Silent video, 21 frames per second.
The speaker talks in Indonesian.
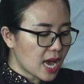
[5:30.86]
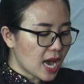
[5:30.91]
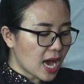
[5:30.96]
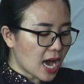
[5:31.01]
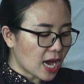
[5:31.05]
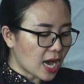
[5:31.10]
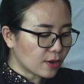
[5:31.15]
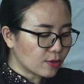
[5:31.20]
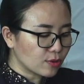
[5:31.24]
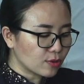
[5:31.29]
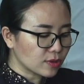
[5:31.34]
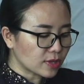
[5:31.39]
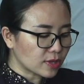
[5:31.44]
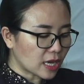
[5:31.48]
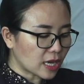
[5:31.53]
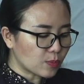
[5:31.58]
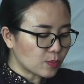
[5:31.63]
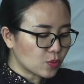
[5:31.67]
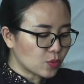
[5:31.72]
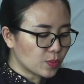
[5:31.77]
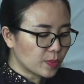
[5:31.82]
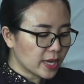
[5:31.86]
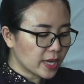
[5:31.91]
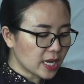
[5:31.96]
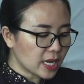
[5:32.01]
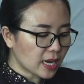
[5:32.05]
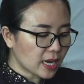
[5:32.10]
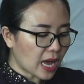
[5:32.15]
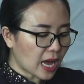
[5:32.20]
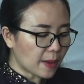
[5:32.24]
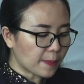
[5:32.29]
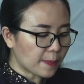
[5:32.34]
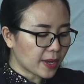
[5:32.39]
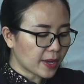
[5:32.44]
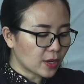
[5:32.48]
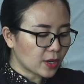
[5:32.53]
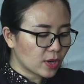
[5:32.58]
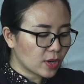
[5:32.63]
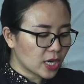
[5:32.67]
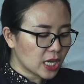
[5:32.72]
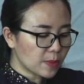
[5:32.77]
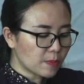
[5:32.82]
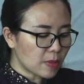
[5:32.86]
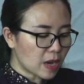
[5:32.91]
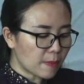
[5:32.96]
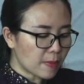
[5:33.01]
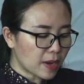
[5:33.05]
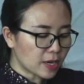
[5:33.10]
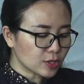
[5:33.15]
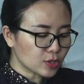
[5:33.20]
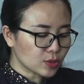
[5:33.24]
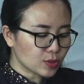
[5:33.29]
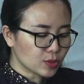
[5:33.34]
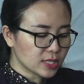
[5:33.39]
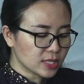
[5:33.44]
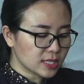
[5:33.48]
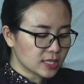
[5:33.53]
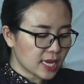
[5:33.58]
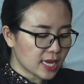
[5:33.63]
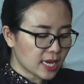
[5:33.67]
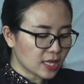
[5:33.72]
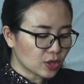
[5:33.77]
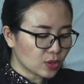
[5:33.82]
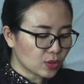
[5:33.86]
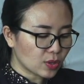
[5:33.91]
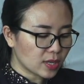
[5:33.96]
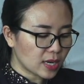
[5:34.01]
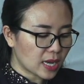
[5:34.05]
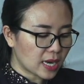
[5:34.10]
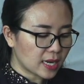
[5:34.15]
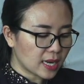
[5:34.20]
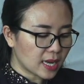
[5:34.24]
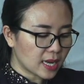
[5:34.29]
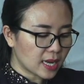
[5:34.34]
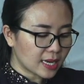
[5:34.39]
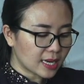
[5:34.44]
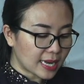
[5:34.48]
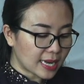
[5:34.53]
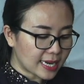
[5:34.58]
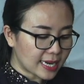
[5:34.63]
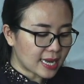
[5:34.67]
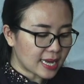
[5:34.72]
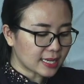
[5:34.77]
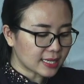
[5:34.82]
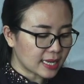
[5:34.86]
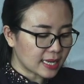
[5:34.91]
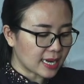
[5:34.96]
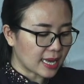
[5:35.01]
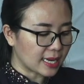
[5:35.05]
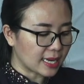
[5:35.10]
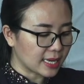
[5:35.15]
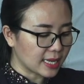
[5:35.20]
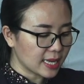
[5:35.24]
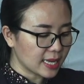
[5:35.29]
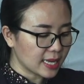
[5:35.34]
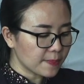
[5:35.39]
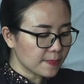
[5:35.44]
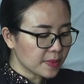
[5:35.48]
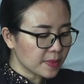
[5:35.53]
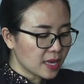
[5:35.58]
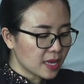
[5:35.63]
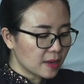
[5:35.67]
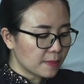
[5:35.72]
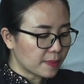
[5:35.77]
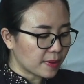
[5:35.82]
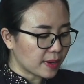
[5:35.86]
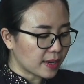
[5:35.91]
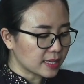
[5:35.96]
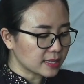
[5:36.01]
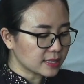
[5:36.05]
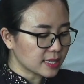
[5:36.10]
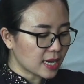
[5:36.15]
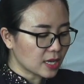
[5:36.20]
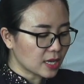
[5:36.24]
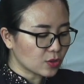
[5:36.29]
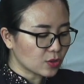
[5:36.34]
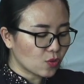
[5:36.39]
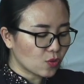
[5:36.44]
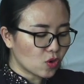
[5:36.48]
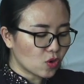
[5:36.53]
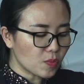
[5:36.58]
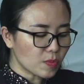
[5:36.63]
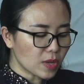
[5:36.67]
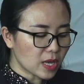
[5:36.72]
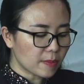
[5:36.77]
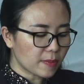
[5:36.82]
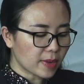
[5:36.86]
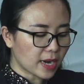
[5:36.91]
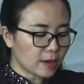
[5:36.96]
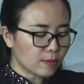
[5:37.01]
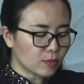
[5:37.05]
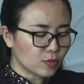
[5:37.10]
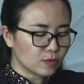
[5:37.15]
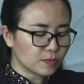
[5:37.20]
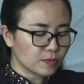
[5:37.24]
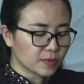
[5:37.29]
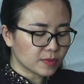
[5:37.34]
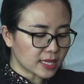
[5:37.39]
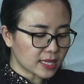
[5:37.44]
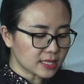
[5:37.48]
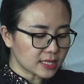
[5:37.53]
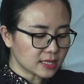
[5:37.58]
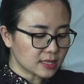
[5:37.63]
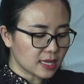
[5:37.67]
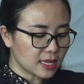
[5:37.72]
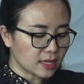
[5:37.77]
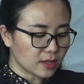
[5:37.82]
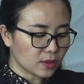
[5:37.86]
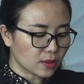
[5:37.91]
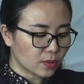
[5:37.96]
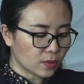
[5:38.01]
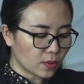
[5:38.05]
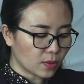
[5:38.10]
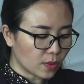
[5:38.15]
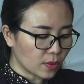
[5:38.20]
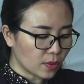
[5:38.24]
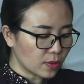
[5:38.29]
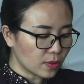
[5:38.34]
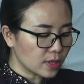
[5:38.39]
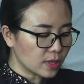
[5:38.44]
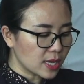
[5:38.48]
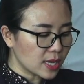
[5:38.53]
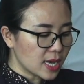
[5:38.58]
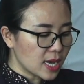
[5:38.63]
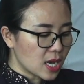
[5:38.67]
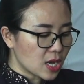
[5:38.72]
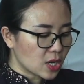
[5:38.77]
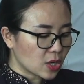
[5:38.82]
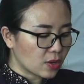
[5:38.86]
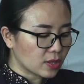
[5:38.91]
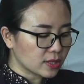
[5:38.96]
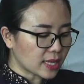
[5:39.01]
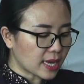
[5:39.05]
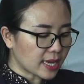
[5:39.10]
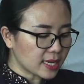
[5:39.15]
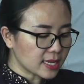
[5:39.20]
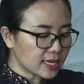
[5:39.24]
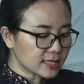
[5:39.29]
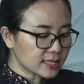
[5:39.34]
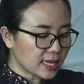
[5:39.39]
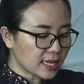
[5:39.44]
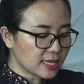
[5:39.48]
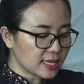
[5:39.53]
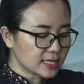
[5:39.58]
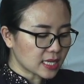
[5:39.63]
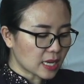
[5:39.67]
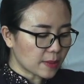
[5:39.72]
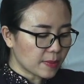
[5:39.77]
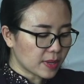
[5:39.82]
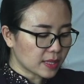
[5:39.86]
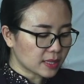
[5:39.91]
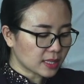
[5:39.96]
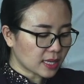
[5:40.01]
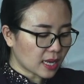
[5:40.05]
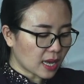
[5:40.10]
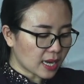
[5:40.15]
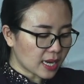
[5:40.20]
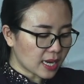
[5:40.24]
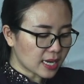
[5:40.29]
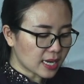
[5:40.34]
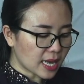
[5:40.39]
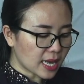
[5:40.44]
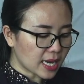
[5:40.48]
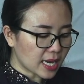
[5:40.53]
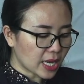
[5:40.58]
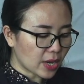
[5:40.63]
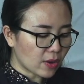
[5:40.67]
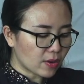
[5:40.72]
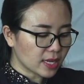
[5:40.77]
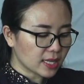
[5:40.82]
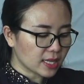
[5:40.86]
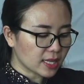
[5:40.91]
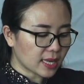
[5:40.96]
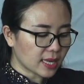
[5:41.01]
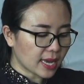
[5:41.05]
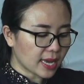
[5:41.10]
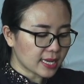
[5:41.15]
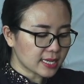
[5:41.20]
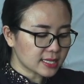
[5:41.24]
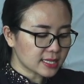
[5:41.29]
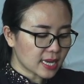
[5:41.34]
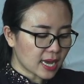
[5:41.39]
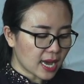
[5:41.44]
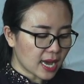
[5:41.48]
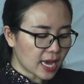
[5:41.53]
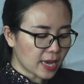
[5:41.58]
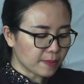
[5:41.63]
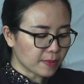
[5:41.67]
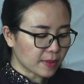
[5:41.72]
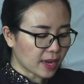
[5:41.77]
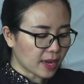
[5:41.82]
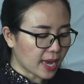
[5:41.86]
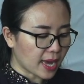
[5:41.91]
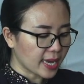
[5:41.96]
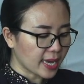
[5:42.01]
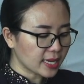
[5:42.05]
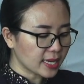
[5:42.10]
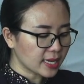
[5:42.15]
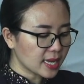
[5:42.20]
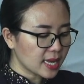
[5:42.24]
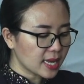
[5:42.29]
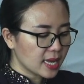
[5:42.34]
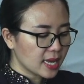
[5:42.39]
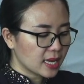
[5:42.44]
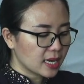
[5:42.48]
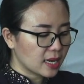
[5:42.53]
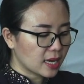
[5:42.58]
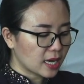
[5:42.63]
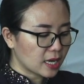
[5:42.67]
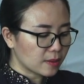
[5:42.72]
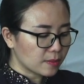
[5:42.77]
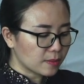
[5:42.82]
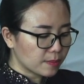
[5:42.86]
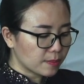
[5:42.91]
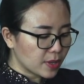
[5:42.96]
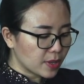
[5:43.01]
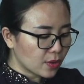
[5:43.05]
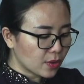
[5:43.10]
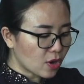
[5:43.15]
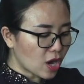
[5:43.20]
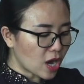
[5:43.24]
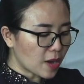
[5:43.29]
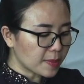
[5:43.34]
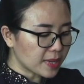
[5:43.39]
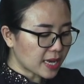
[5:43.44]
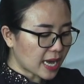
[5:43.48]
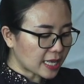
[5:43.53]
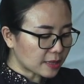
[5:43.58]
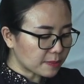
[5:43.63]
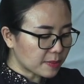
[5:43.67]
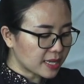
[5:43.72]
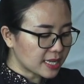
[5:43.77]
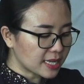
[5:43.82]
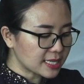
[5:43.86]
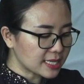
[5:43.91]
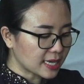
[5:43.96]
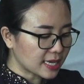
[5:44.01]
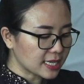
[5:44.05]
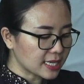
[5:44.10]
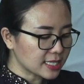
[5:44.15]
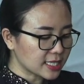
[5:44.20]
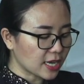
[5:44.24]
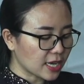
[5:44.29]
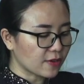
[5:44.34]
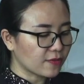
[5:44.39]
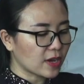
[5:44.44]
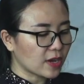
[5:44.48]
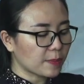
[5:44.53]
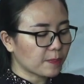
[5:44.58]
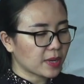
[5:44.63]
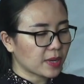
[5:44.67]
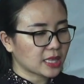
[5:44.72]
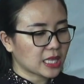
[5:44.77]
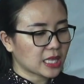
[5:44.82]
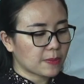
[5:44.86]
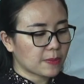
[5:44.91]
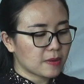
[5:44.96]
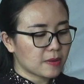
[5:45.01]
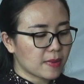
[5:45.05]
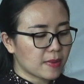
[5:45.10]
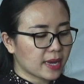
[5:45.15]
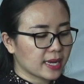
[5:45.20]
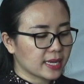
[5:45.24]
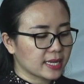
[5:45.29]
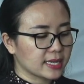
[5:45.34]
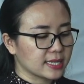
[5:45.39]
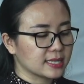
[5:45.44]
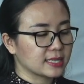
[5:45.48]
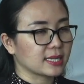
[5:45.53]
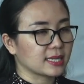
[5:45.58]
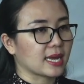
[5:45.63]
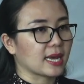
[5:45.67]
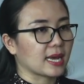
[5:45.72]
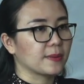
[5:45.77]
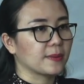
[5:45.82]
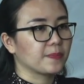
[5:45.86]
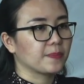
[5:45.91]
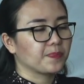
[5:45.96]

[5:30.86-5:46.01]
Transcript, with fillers: akuntan publik KAP Doli Bambang Sulistianto dan Dadang dan Ali, penasehat hukum Imran Mumtaz dan Co, Notaris Elizabeth Karina Leonita SH MKN dengan Biro Administrasi Efek PT Bima Registra.